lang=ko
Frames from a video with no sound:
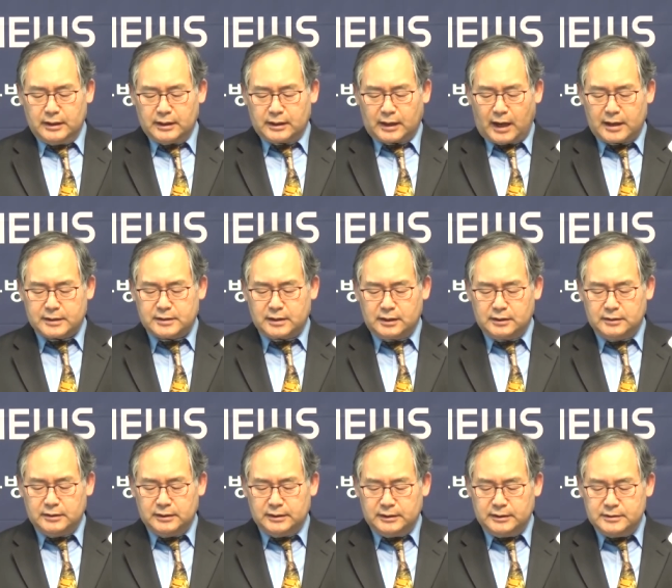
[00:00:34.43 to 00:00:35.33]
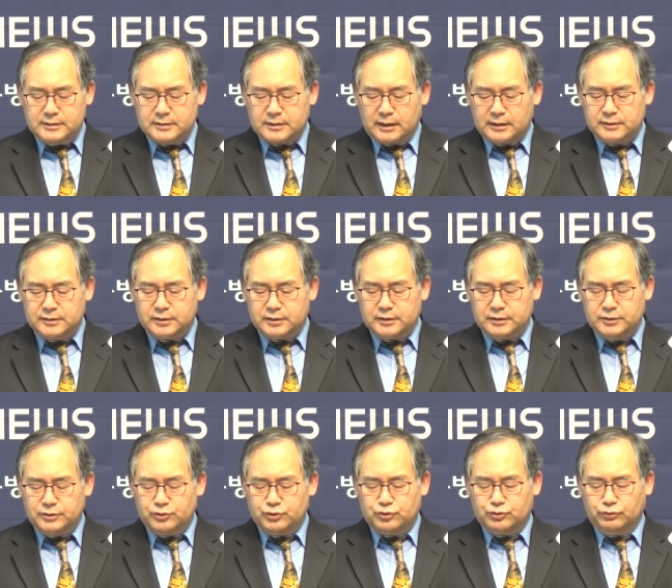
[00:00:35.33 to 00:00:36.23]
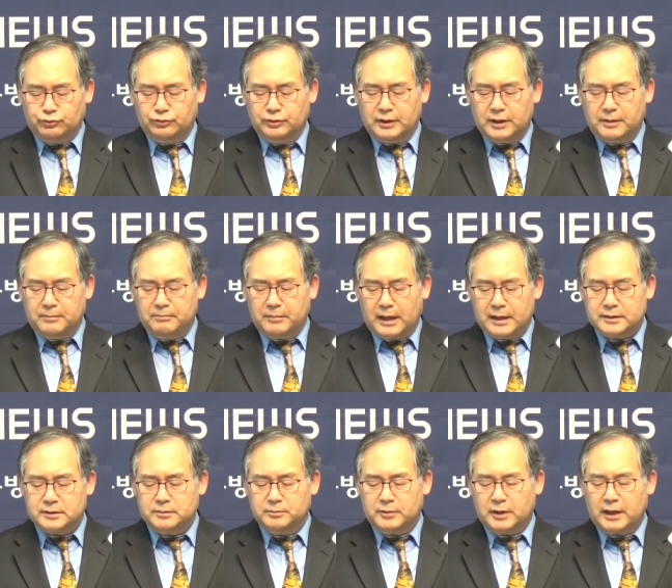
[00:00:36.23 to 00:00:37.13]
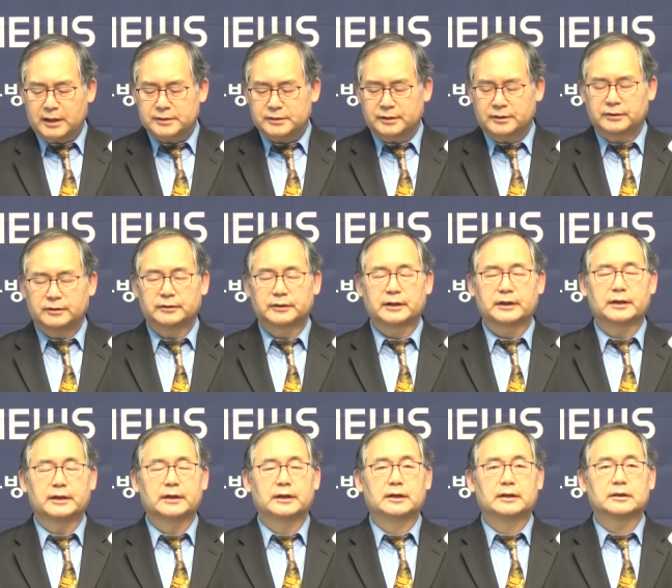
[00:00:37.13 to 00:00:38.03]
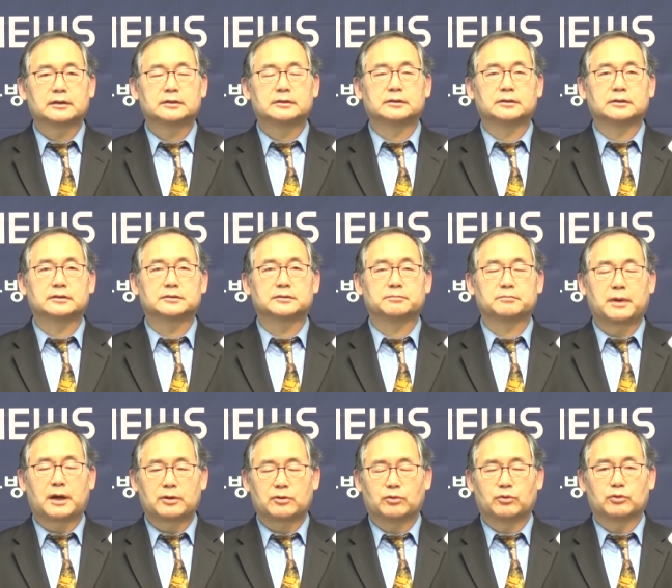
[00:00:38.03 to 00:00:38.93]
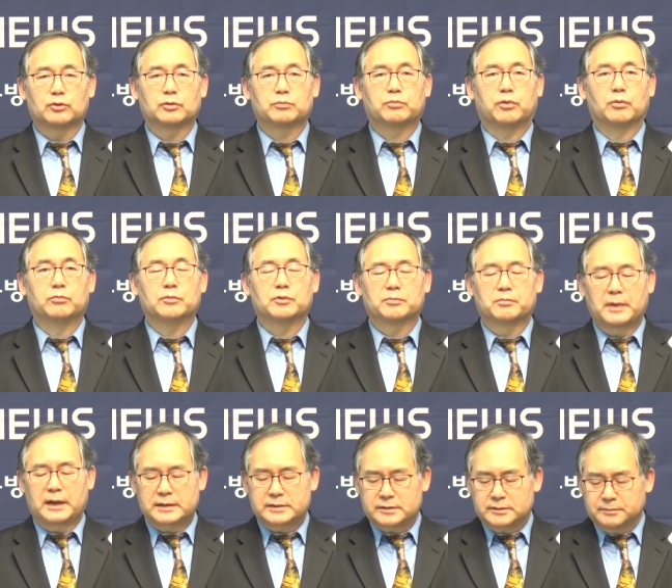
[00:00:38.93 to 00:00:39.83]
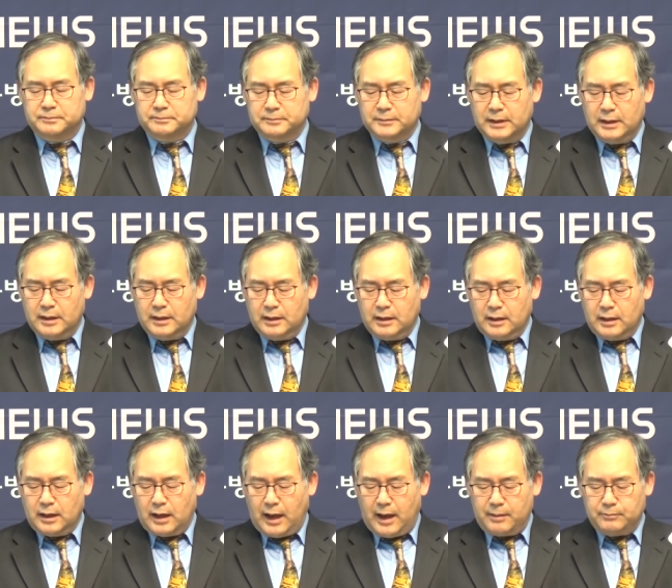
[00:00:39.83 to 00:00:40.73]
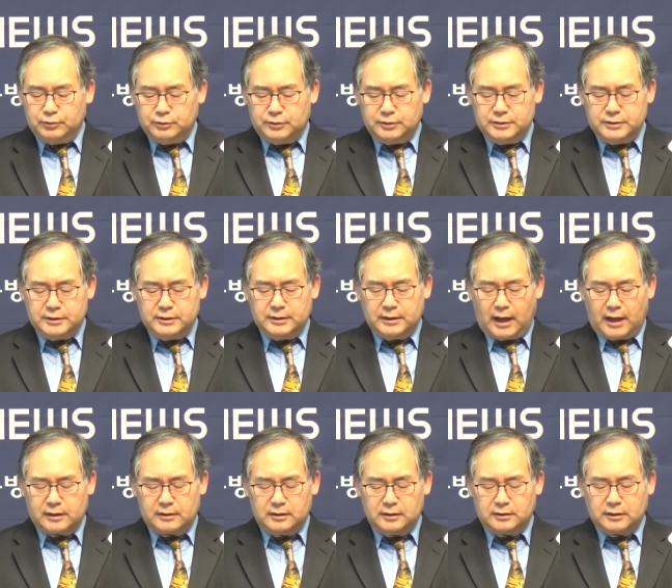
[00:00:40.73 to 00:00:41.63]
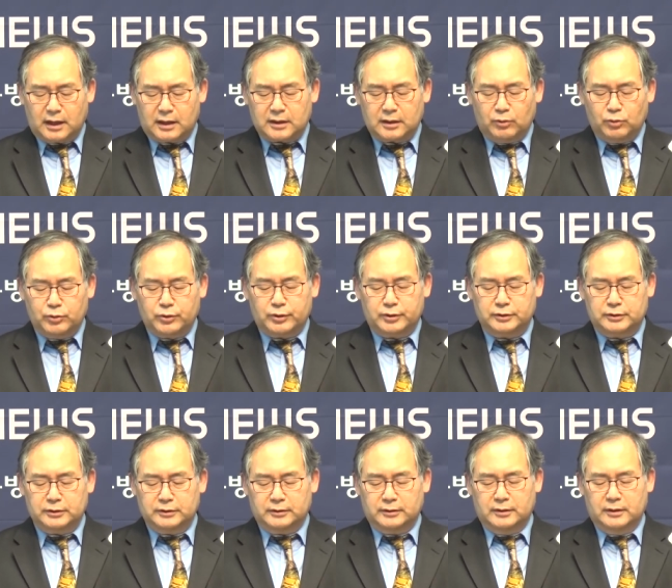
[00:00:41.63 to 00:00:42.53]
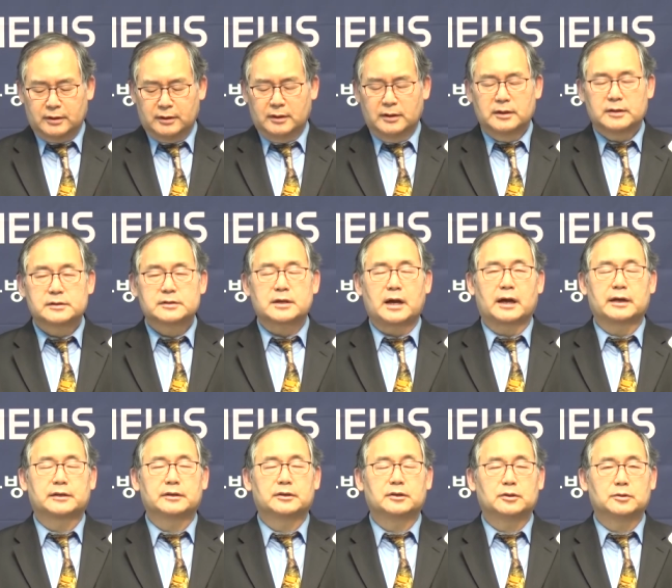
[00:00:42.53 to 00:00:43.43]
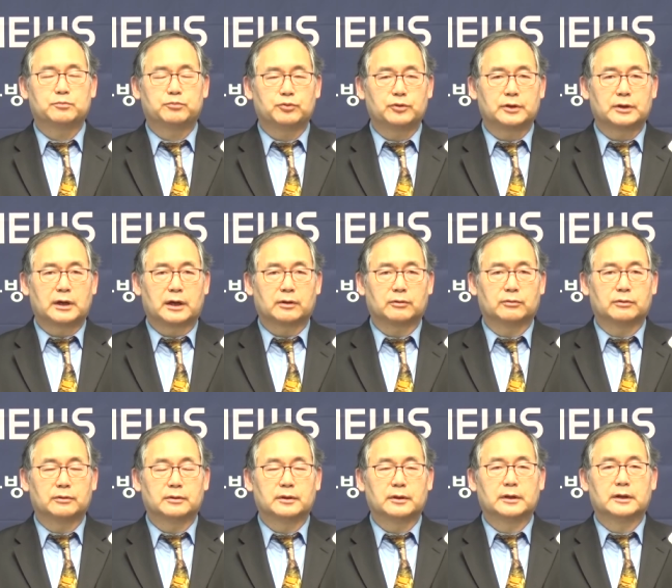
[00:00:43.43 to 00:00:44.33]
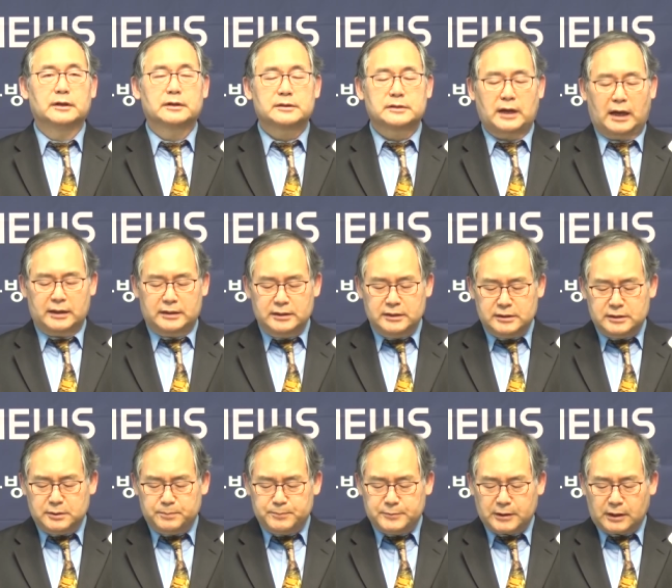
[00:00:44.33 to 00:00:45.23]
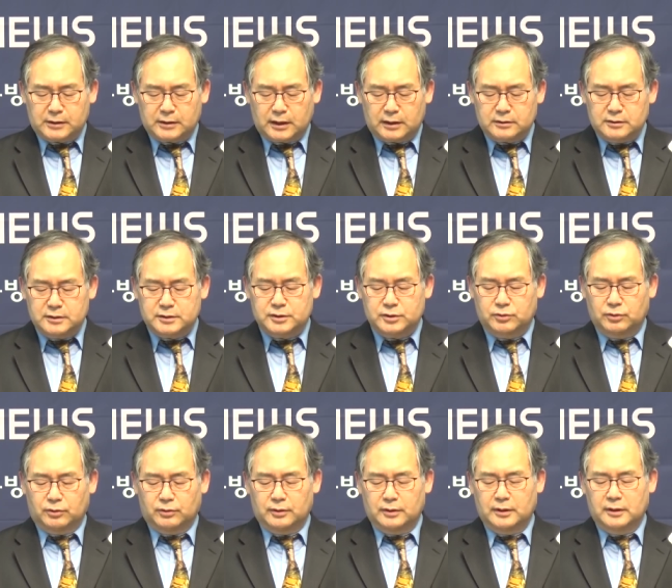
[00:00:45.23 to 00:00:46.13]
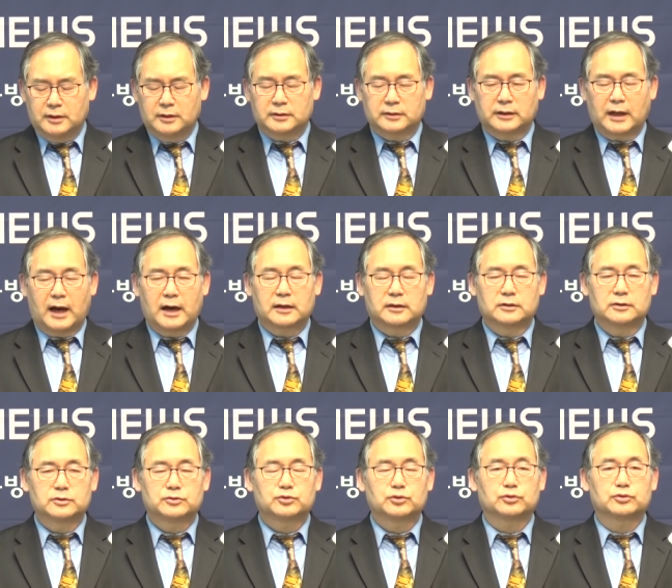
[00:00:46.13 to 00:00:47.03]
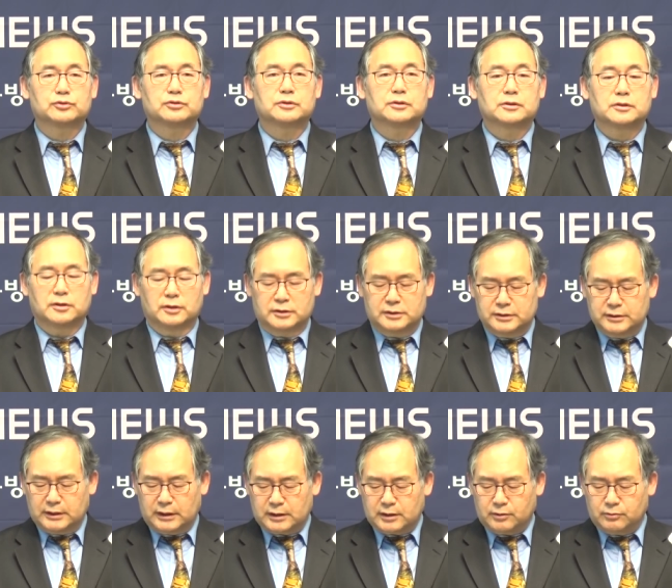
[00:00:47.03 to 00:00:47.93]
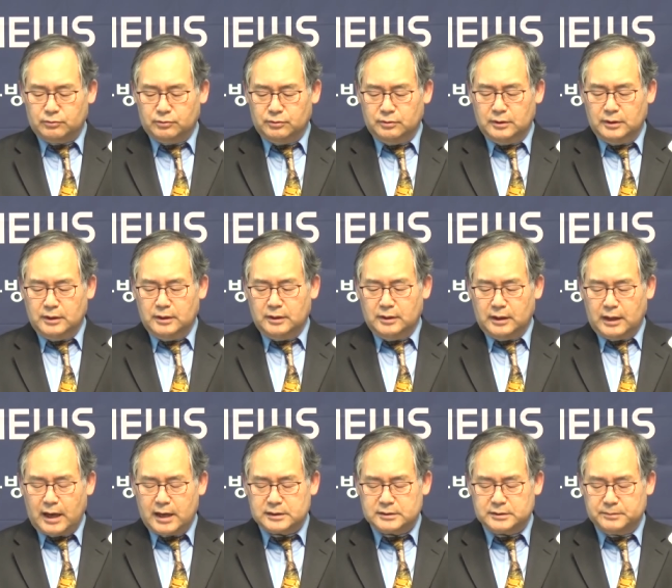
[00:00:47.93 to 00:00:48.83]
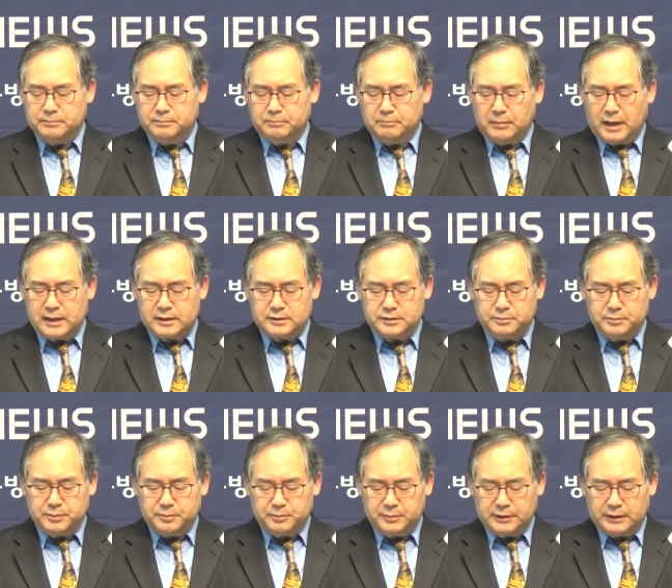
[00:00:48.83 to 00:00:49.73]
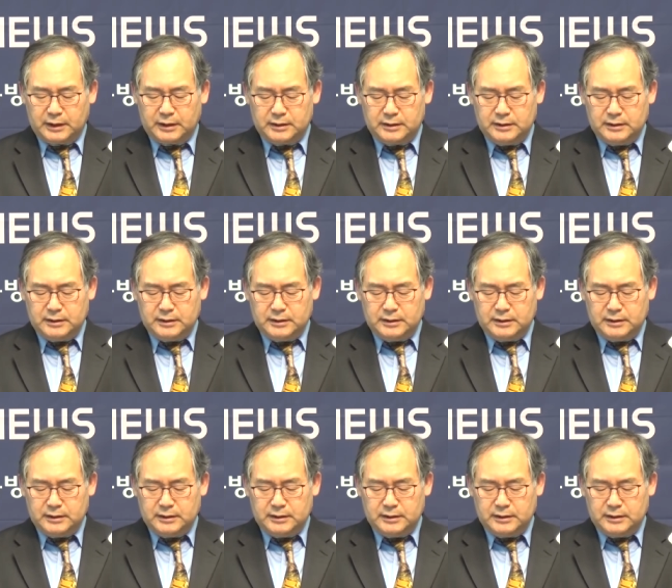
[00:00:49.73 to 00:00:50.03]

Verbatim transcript: 가장 인상적인 중대한 말씀을 하셨는데 그것은 바로 오늘 본문 말씀 아무든지 나를 따라오려거든 자기를 부인하고 자기 십자가를 지고 나를 쫓을 것이냐라고 하신 말씀입니다.